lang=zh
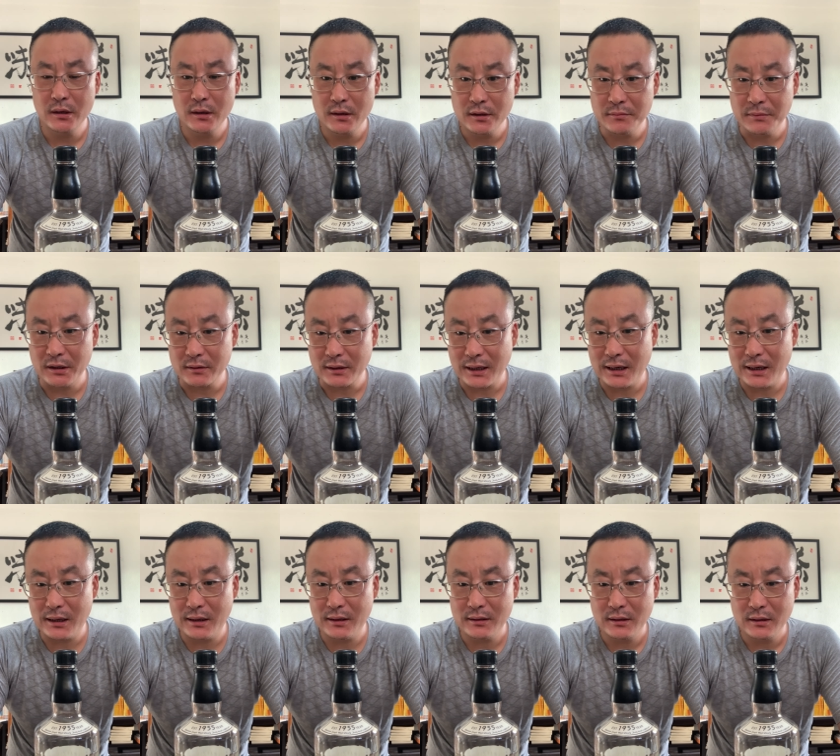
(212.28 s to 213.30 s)
那么
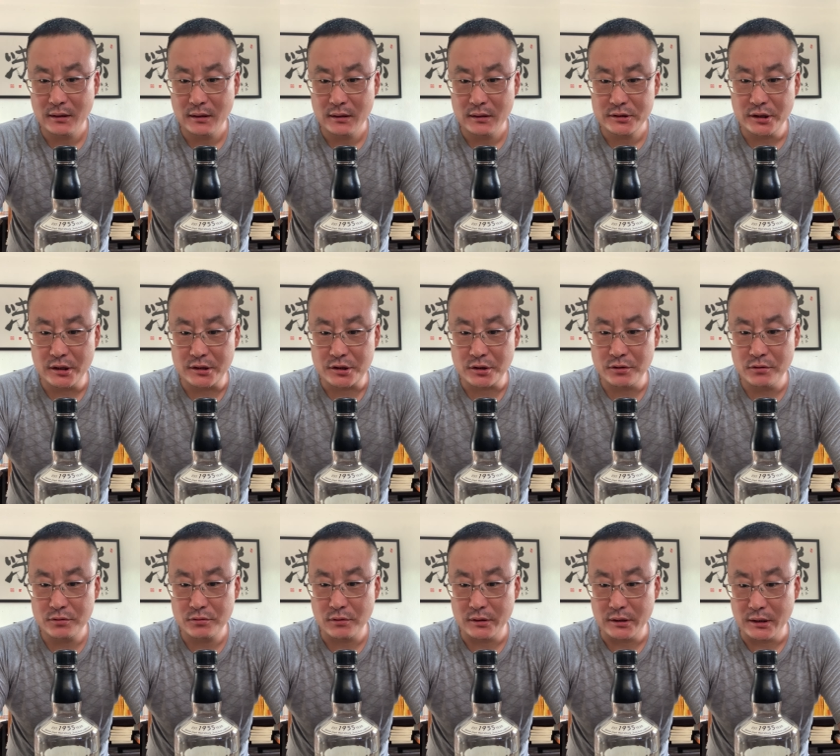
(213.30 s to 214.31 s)
它这个蒸馏
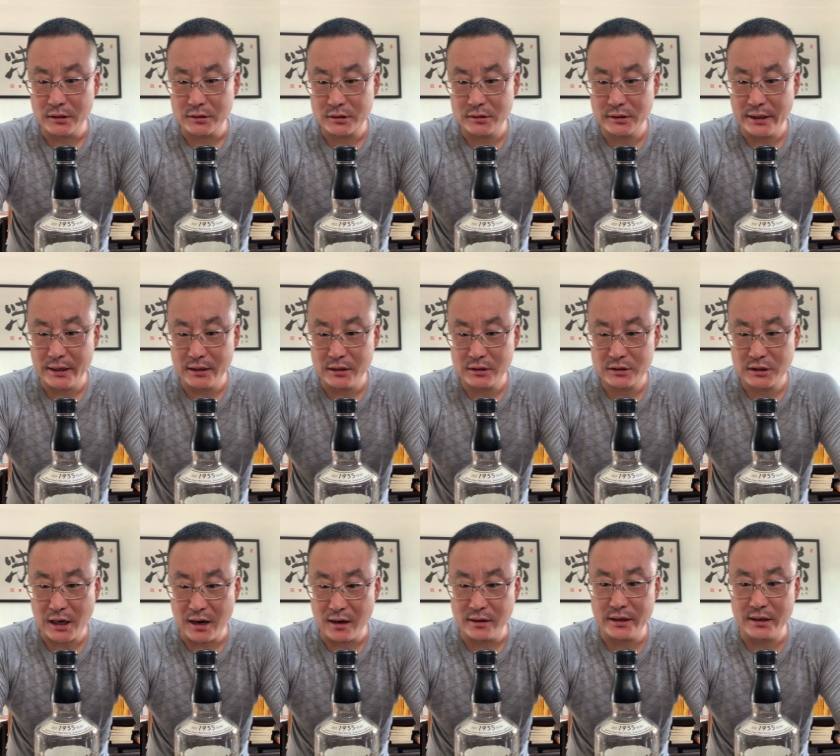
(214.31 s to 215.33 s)
所呢，是在
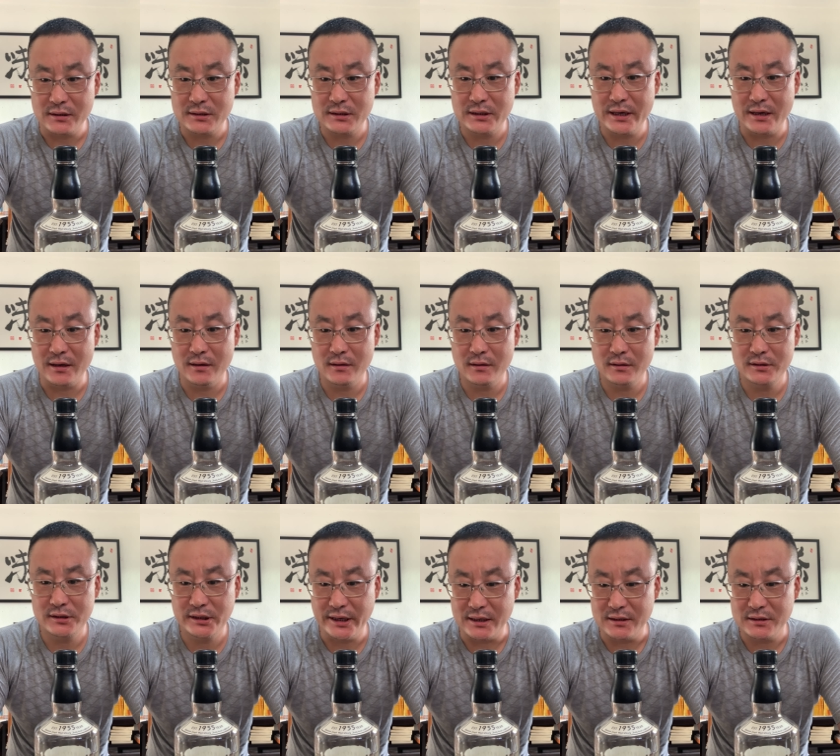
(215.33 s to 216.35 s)
长野县
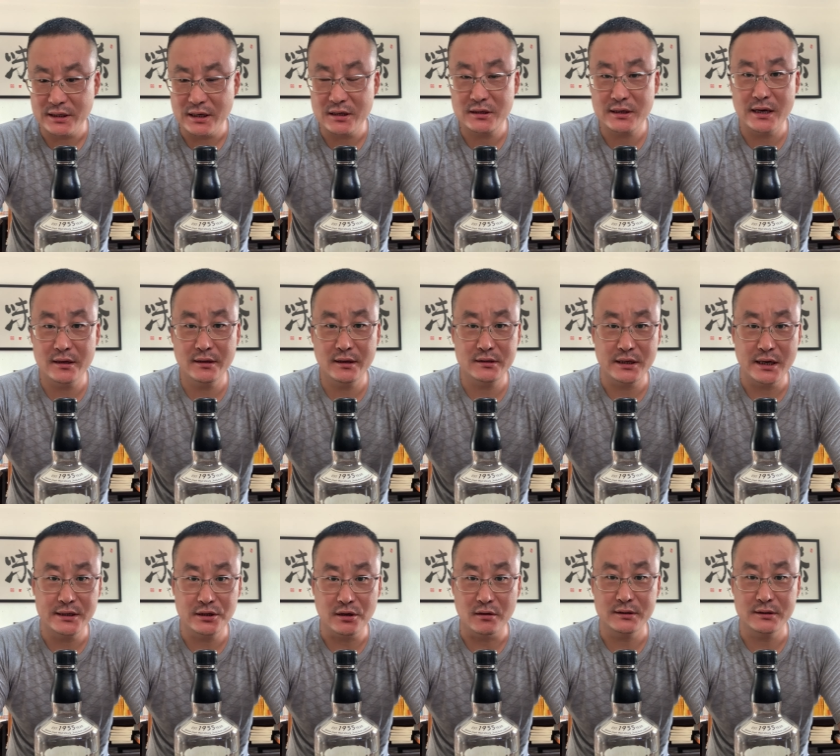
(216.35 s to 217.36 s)
浅间山的山
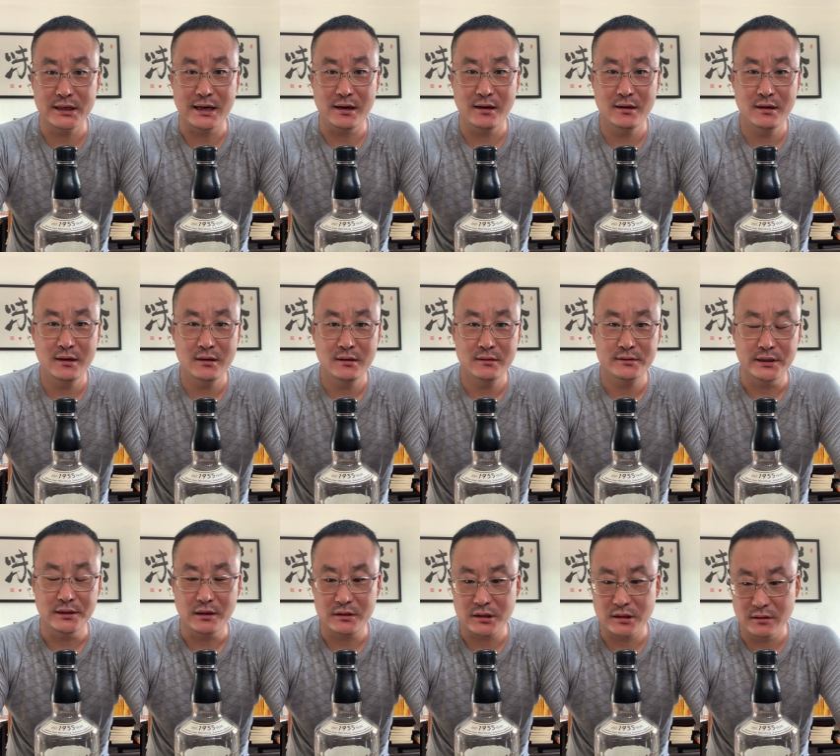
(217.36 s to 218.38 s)
脚下，在
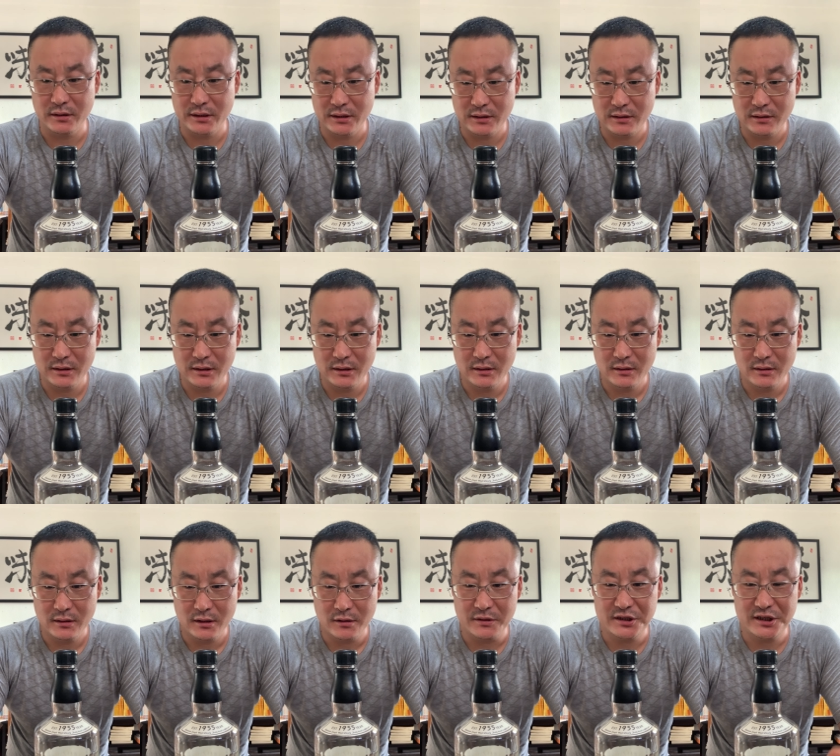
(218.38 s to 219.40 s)
那儿成立的。
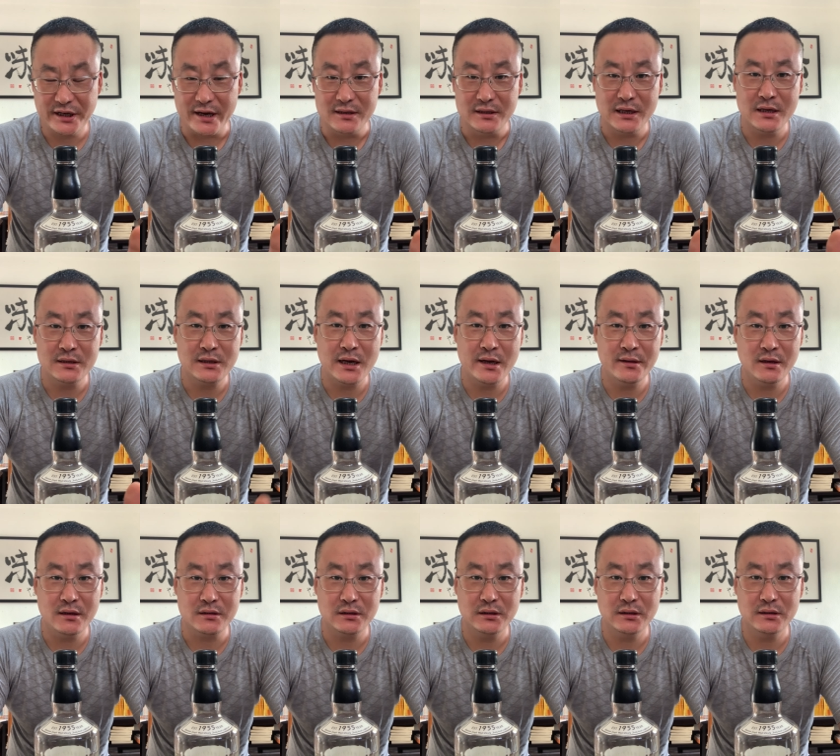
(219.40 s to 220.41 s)
那么浅间山呢，
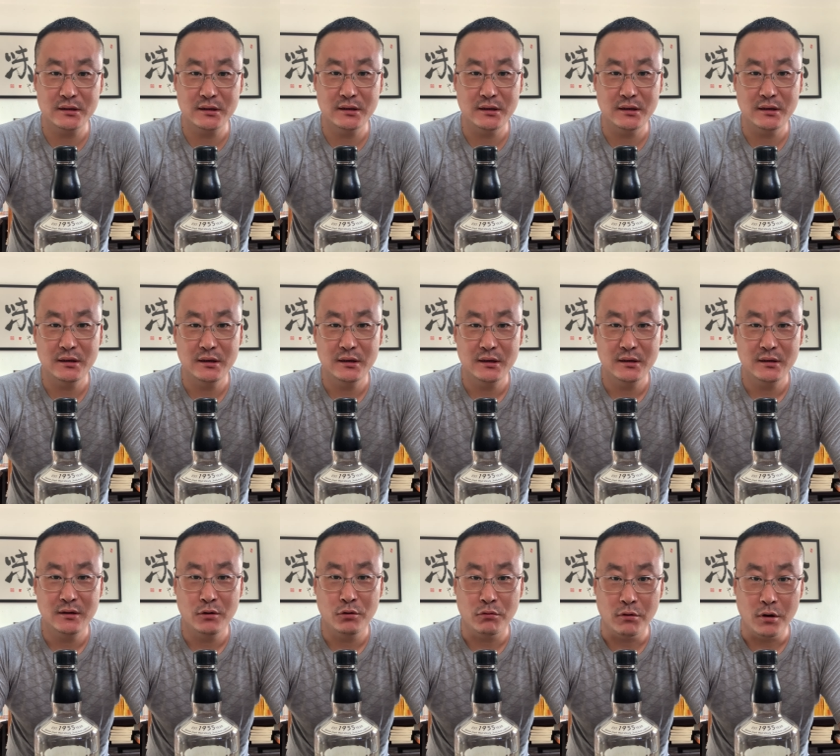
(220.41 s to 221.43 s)
是一个
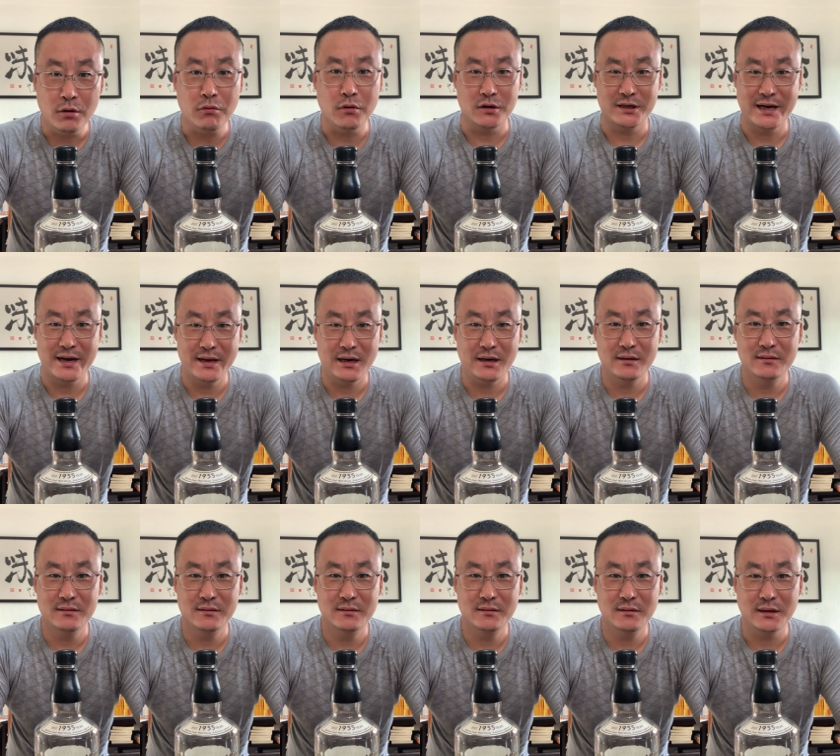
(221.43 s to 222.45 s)
活火山呀，
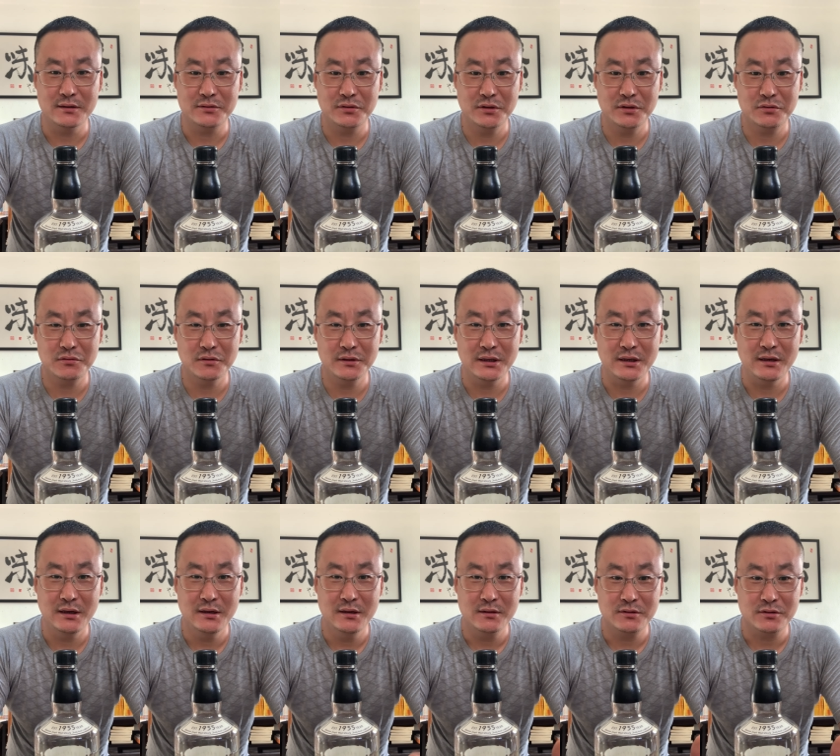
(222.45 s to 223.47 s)
啊，所以说呢，
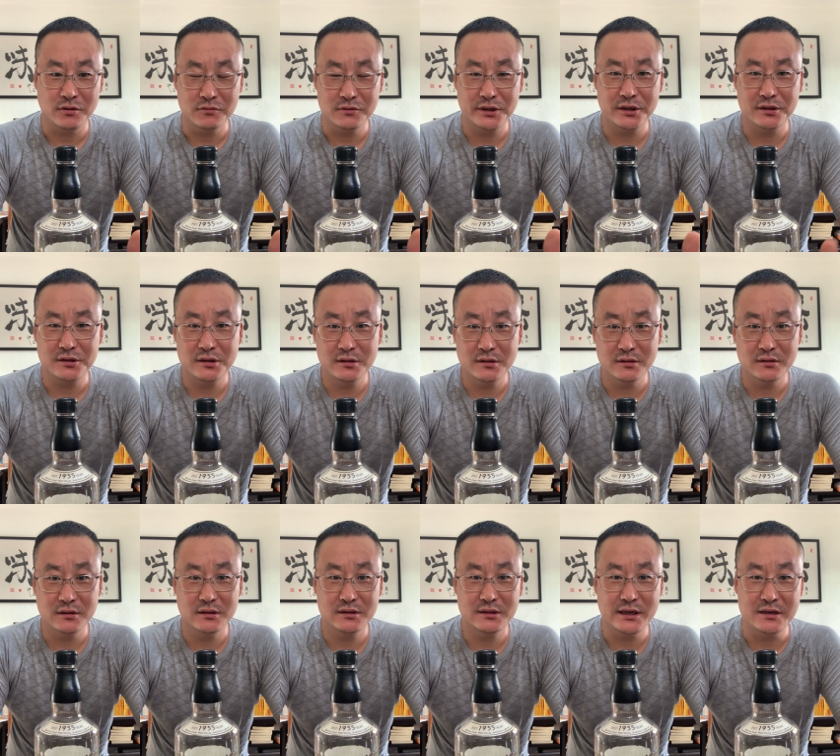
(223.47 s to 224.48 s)
从这个青井
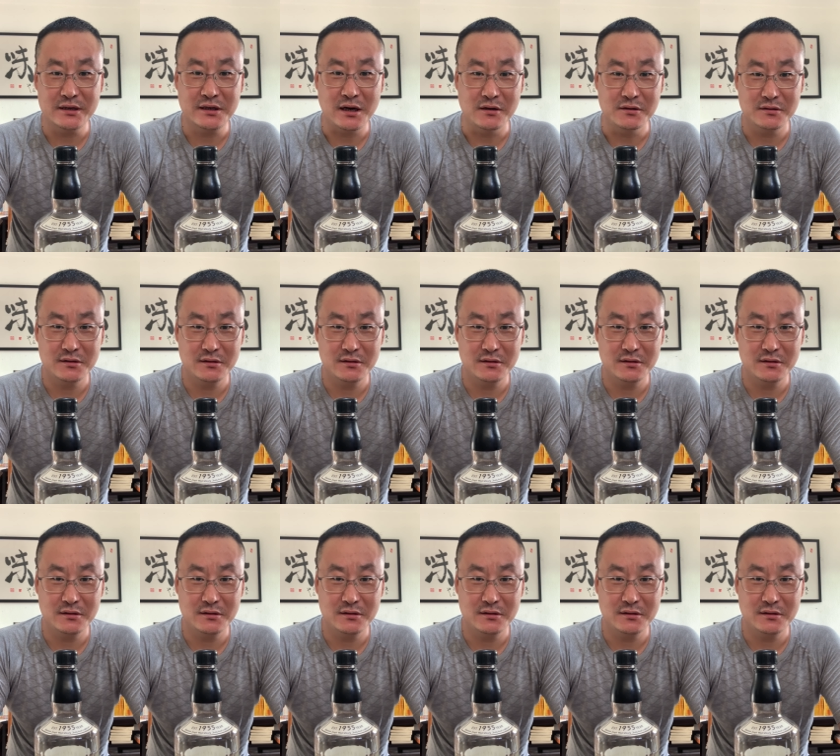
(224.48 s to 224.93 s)
泽电厂